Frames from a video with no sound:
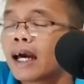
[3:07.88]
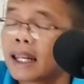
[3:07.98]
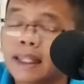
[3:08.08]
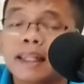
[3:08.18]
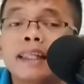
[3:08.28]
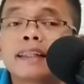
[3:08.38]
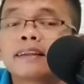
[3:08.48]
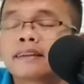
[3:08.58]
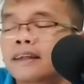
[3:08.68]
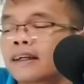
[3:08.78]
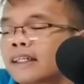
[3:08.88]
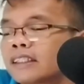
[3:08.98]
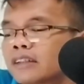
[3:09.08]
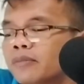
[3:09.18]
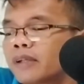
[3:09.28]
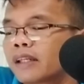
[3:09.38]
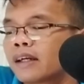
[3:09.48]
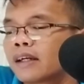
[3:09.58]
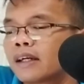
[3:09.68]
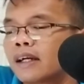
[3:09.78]
hal ini tentang customer
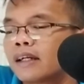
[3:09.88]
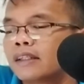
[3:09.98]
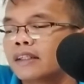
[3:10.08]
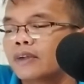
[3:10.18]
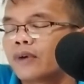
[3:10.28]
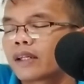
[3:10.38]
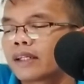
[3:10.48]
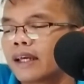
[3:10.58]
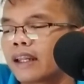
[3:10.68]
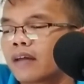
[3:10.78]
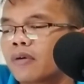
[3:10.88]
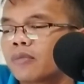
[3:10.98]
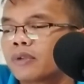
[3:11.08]
di luar daerah